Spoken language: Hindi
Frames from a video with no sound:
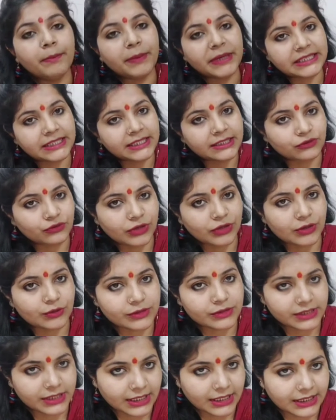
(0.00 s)
पति जो है
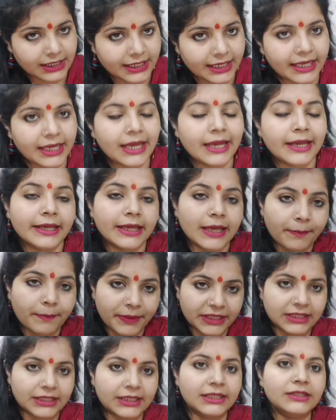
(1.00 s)
उसका करे या
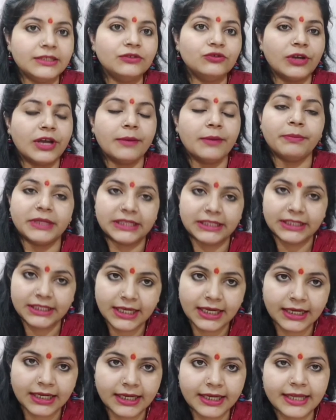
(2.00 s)
पत्नी जो है पति
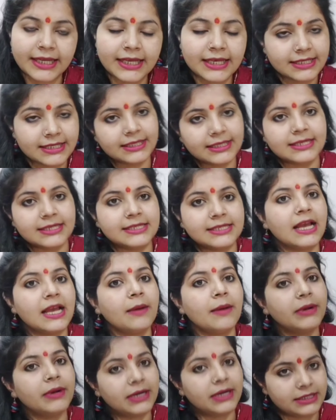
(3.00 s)
का करे इस तरह से
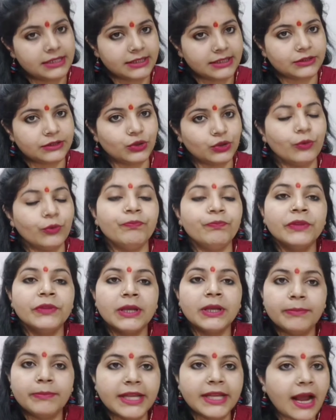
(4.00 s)
आप कर सकते हो
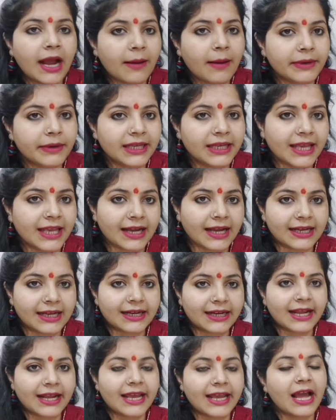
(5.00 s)
फिर आपने क्या
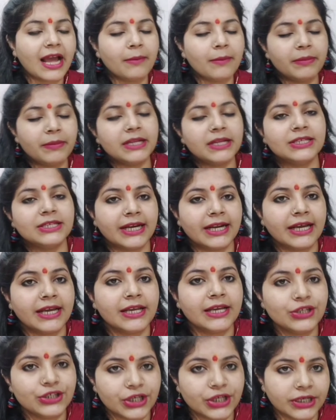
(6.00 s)
करना है आपने जाना
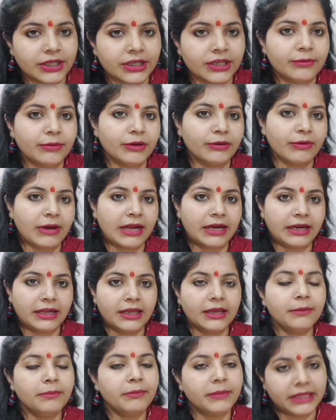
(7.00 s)
है शंकर भगवान
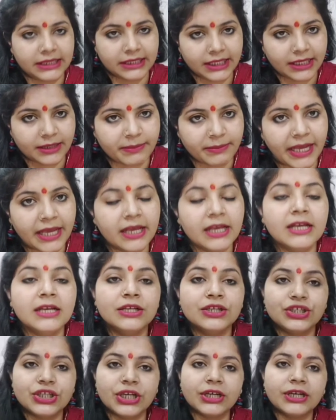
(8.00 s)
के मंदिर में
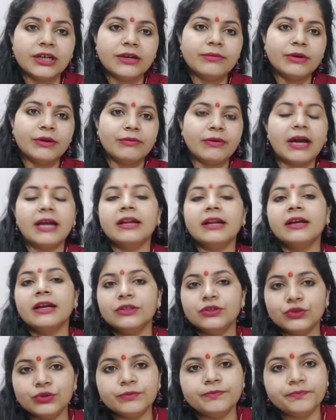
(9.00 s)
शंकर भगवान
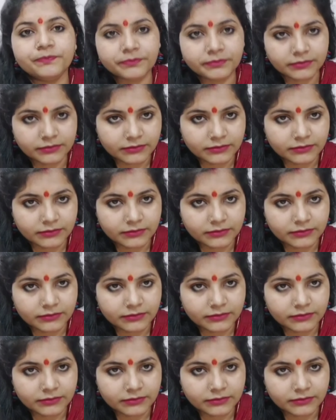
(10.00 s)
का जो